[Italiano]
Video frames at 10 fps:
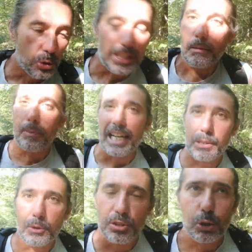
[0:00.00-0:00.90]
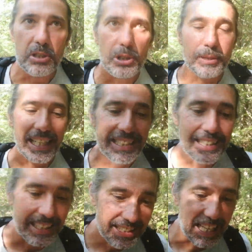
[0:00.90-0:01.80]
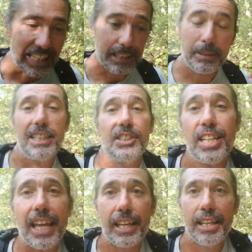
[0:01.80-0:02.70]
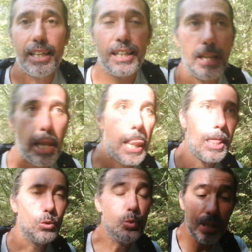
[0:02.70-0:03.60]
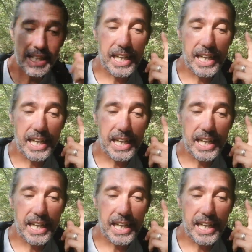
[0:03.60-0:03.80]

torniamo a parlare di questo argomento perché è interessante, perché c'è un